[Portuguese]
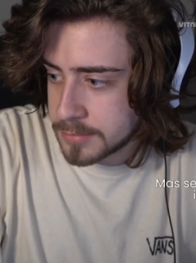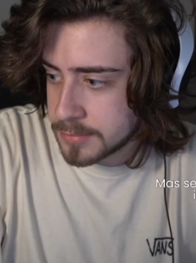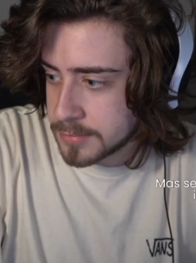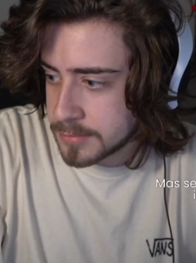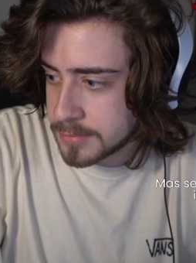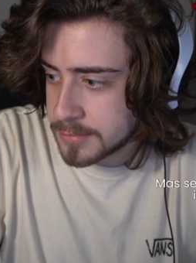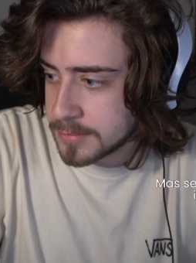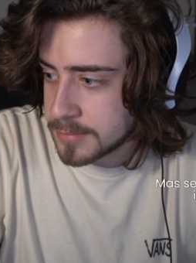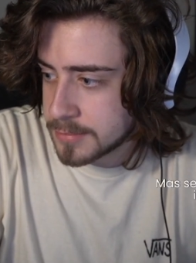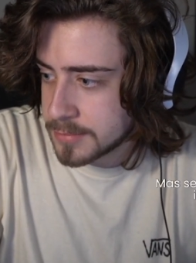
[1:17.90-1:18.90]
Mas se eles
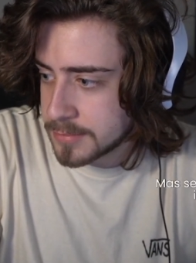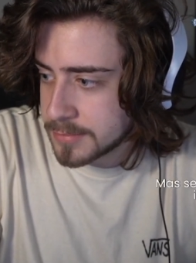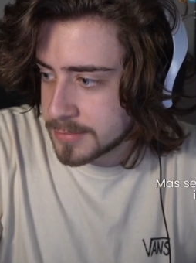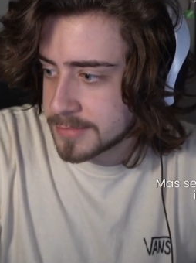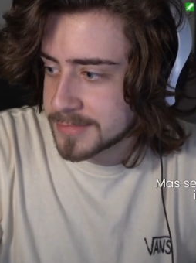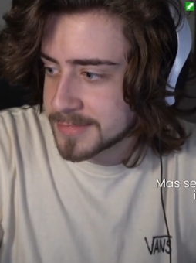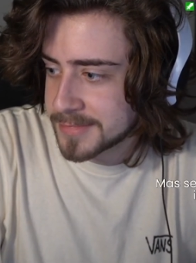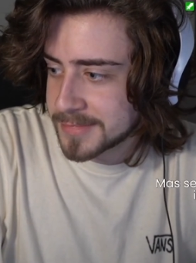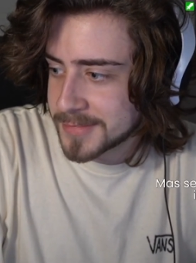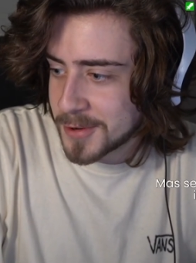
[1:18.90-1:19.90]
gritassem,
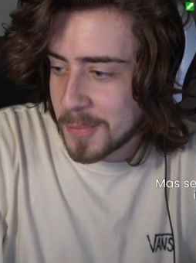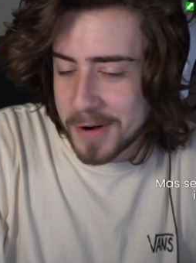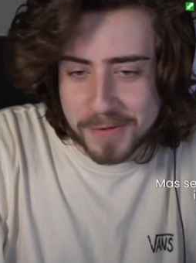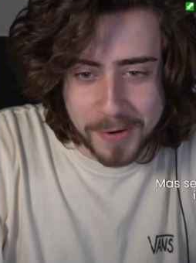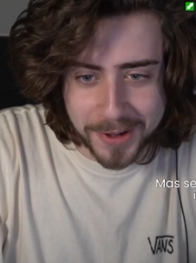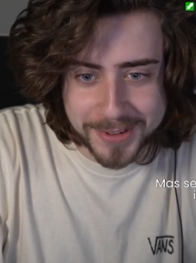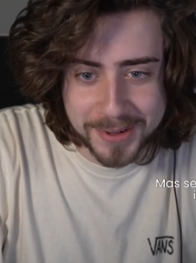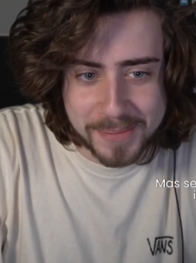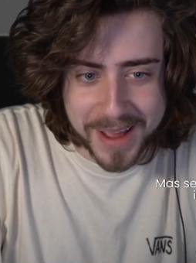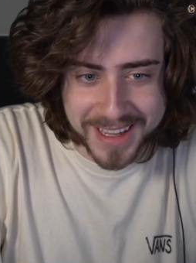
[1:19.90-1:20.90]
a mora Uma foto do
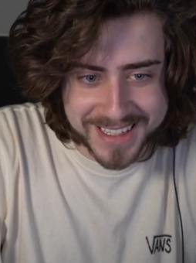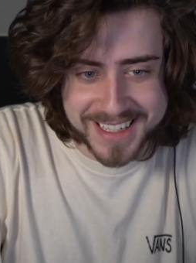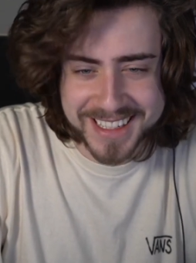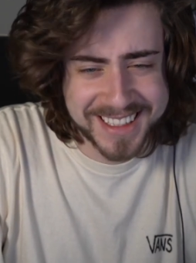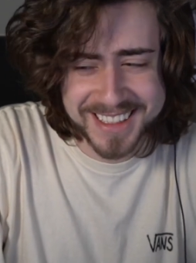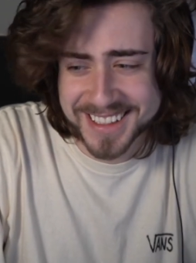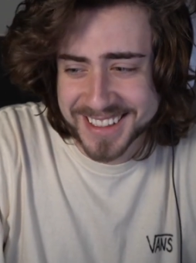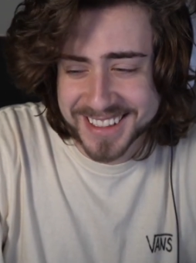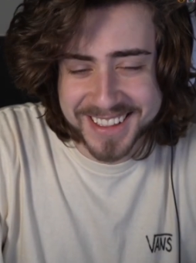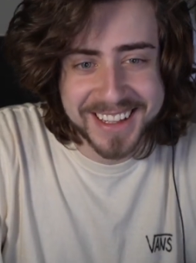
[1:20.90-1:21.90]
lá iria ver o
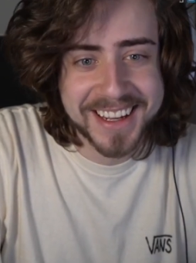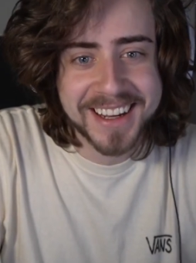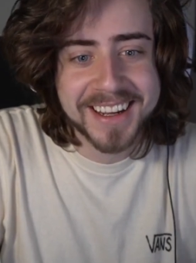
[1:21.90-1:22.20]
corpo.